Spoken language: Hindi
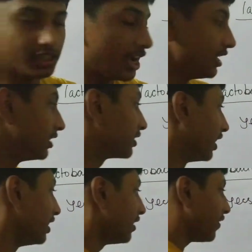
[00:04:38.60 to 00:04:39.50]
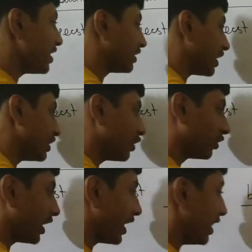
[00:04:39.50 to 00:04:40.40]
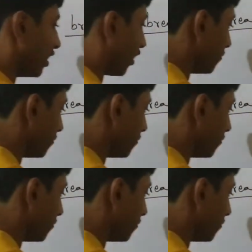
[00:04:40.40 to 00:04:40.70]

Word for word: इसका वही इसका जड़ होता है और मिट्टी